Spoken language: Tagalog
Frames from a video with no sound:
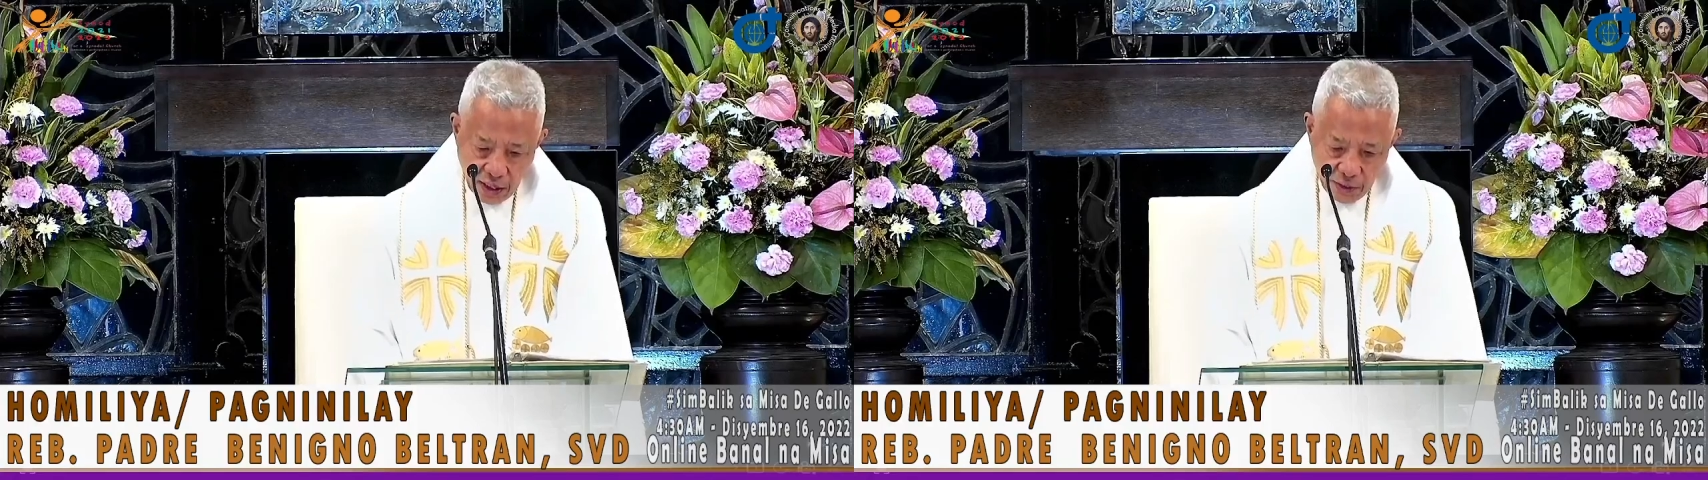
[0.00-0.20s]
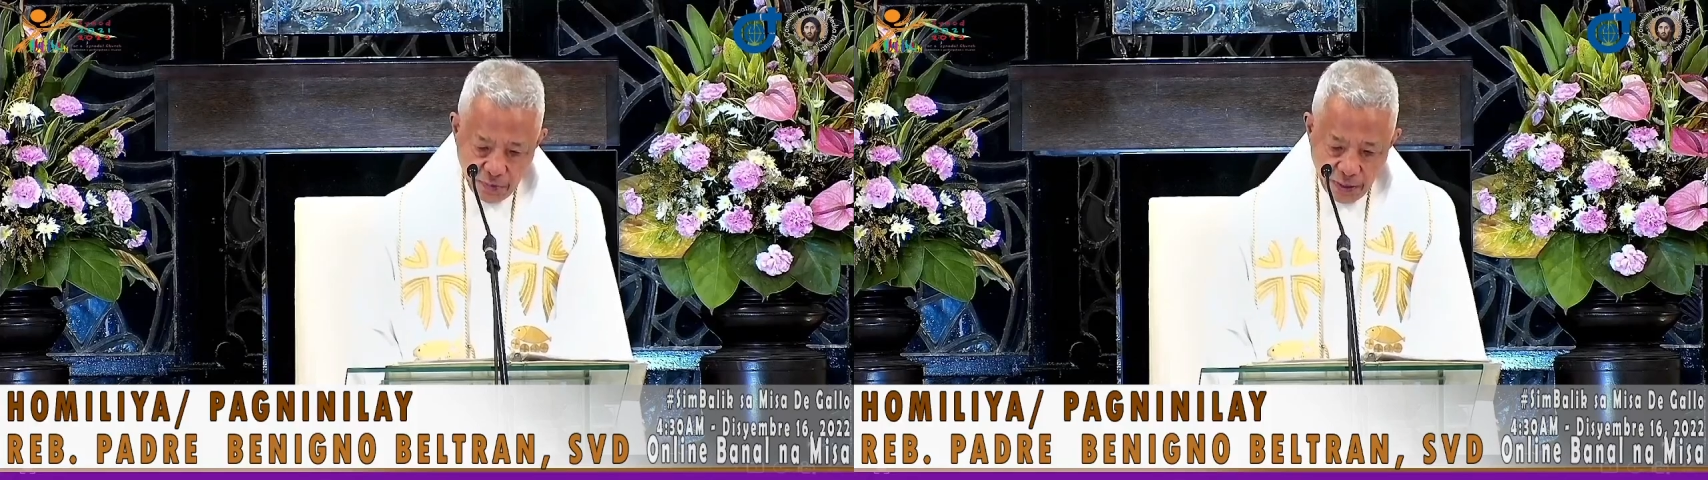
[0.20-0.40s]

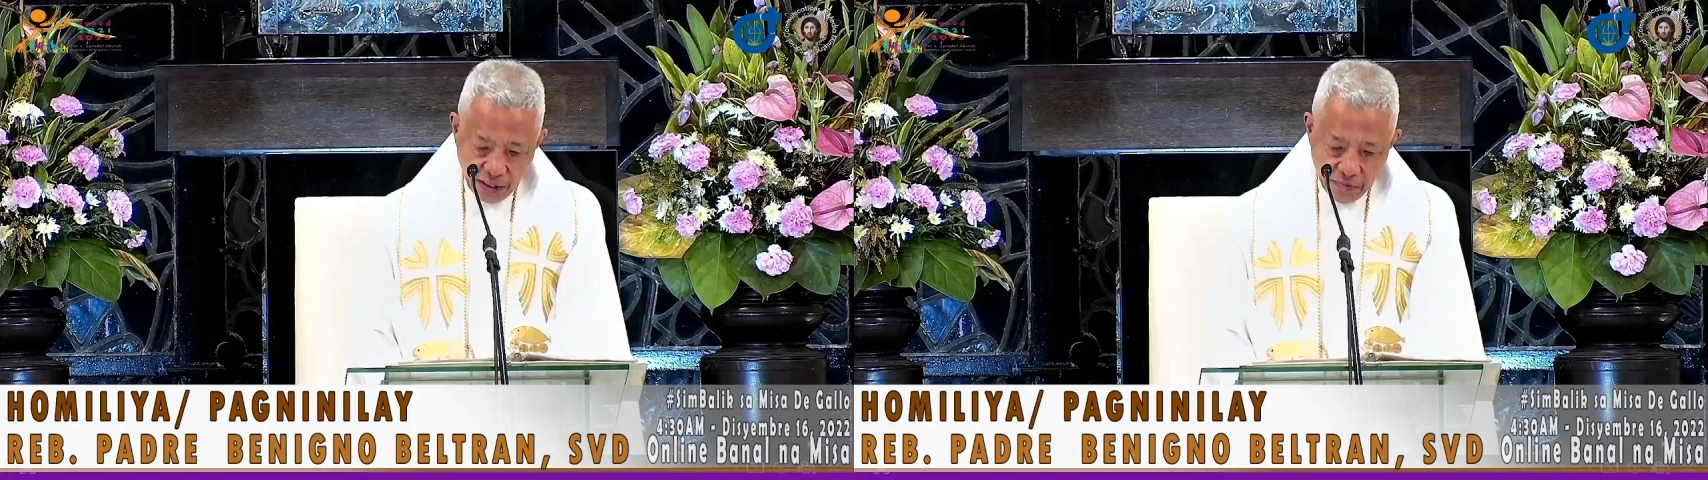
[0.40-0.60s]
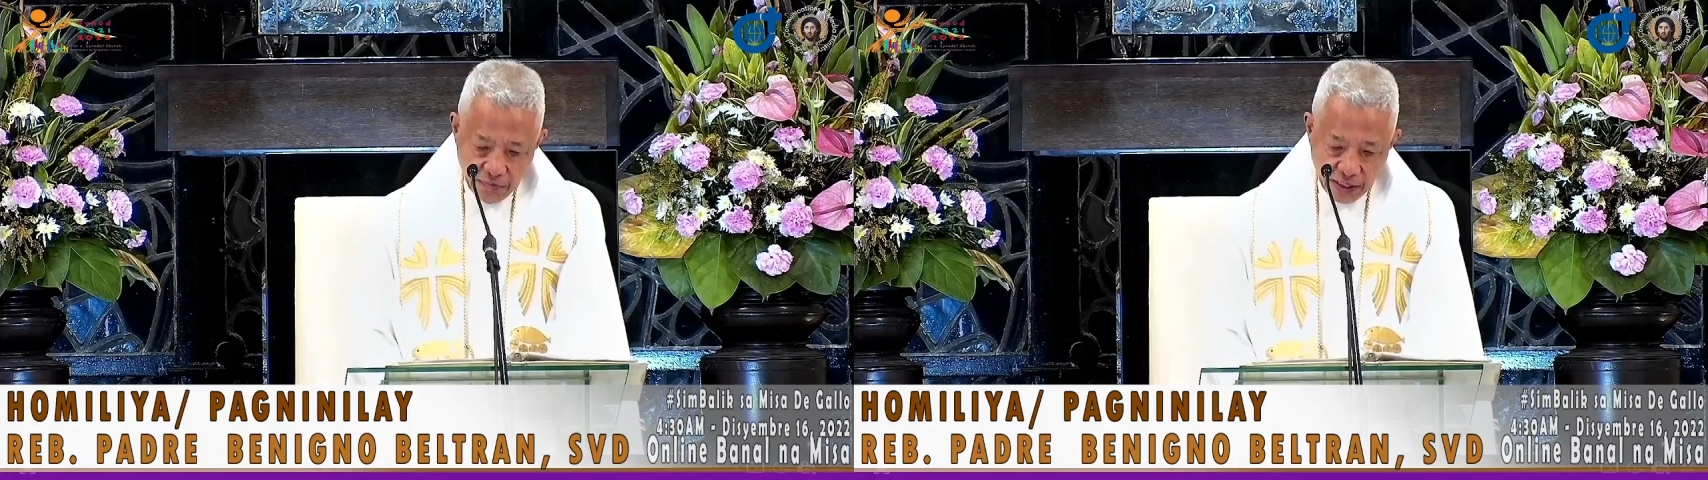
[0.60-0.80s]
ay
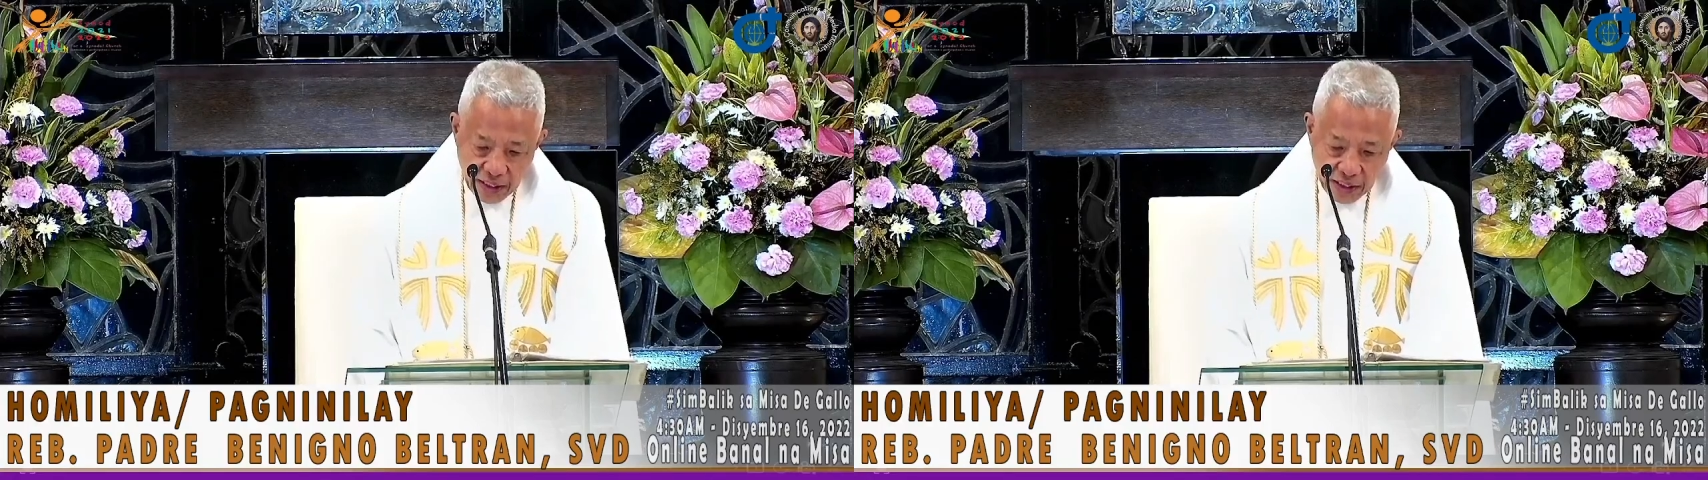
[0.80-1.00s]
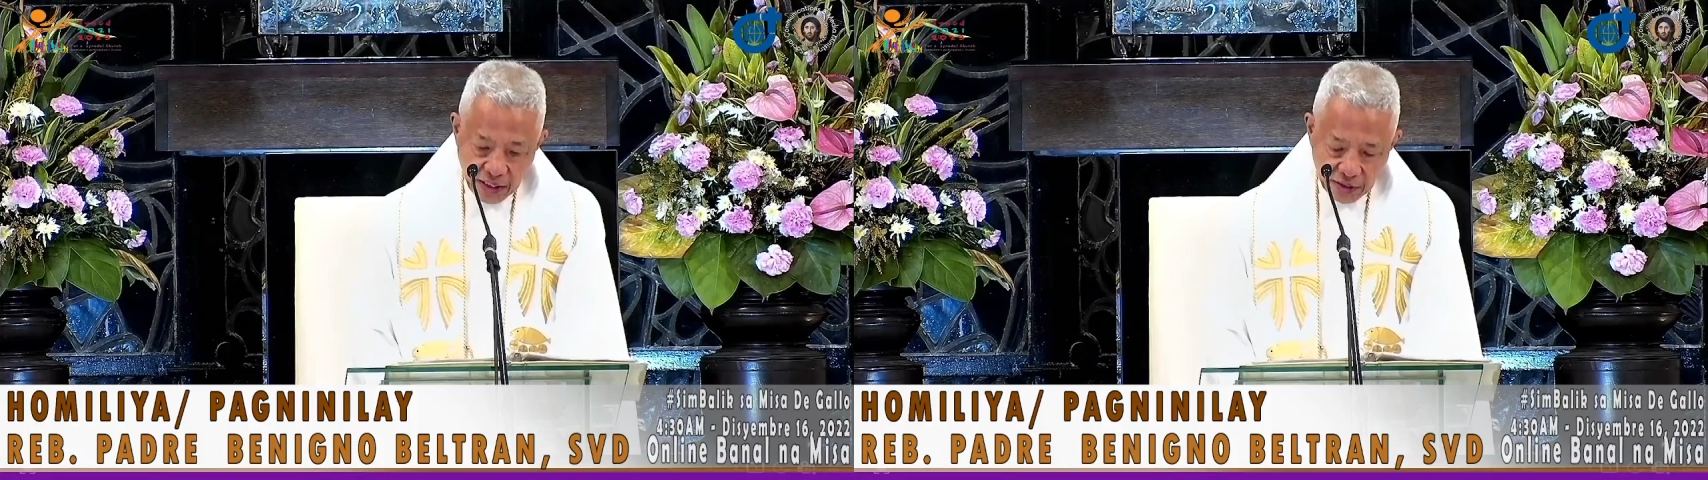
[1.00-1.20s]
parang
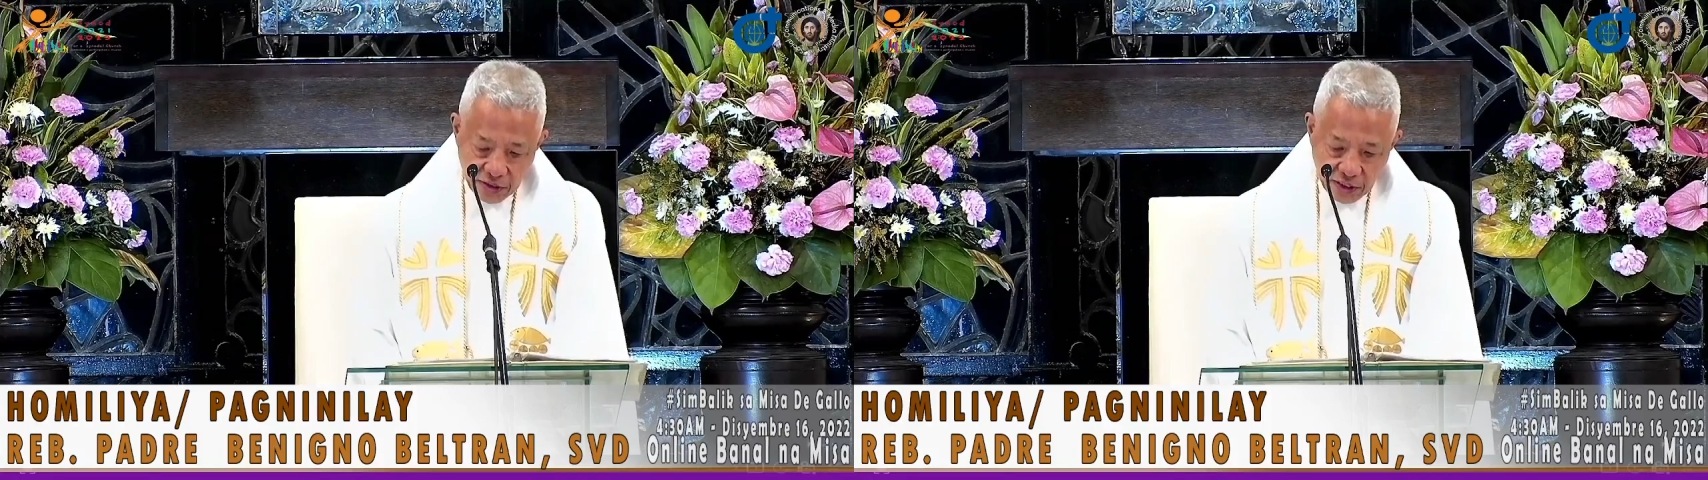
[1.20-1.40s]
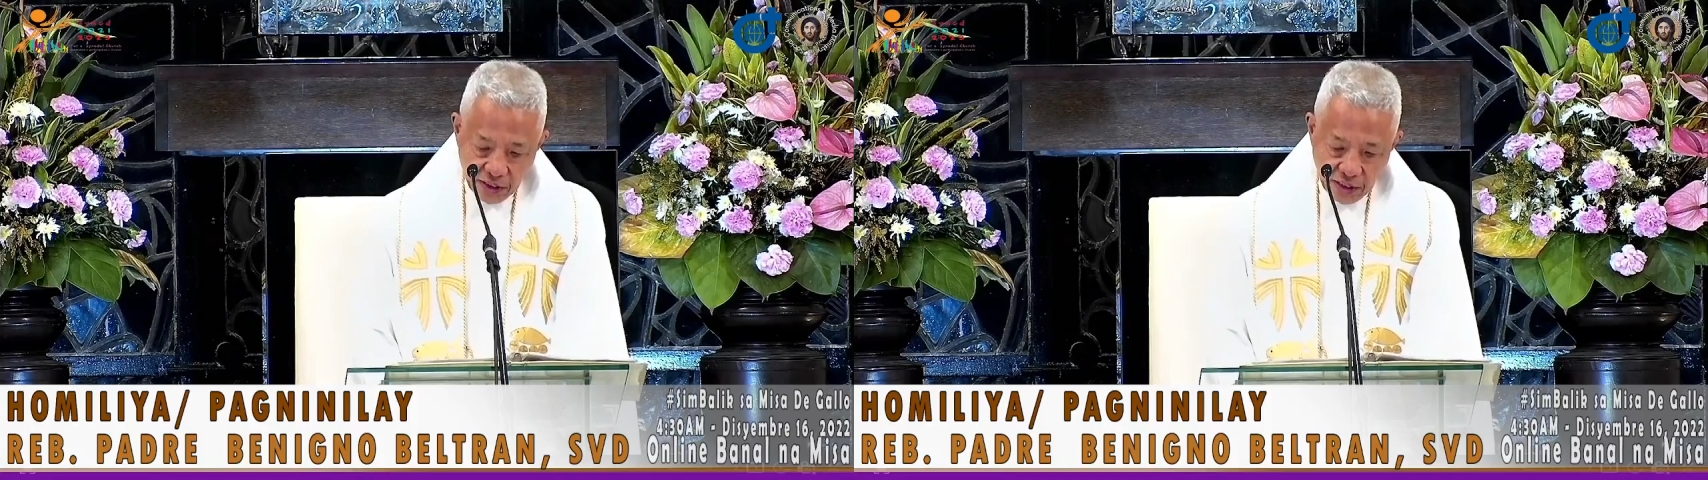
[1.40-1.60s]

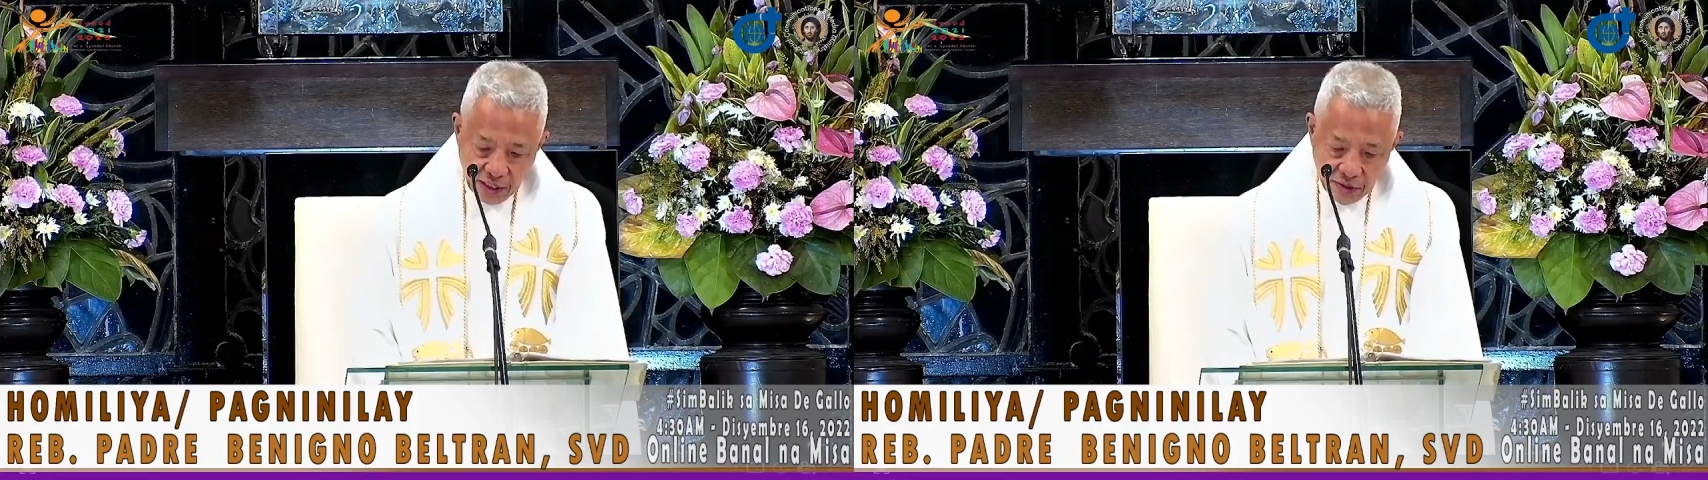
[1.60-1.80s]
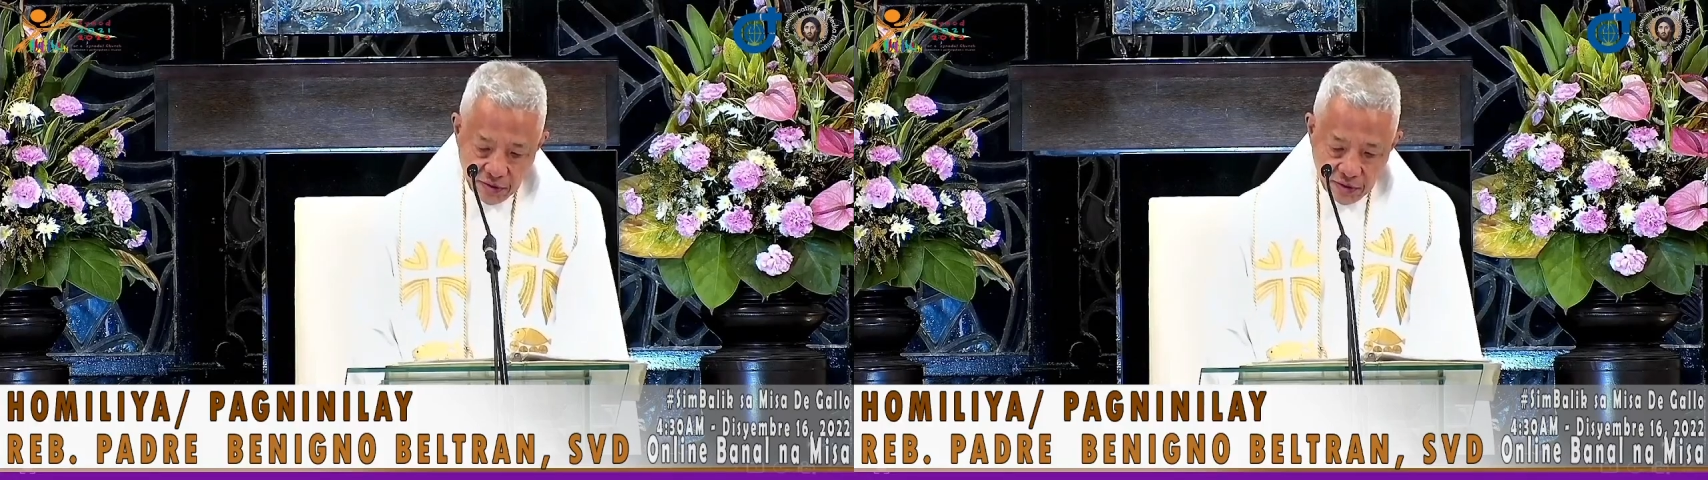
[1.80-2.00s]
maningas na
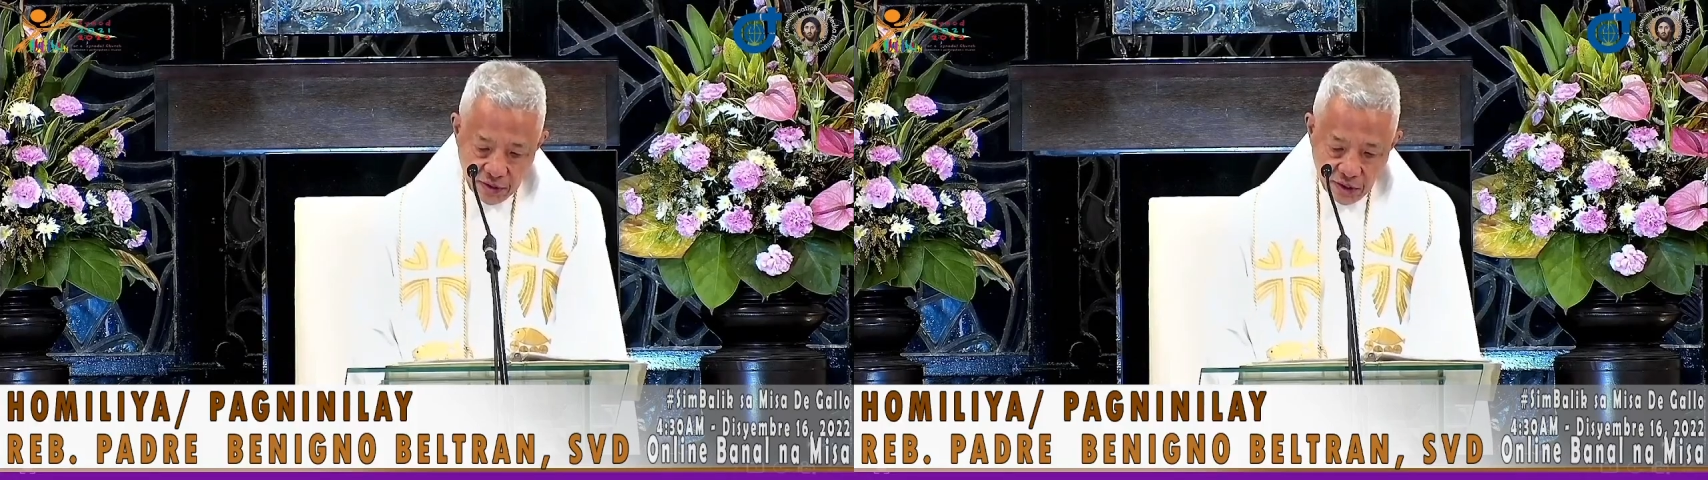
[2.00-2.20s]
ilaw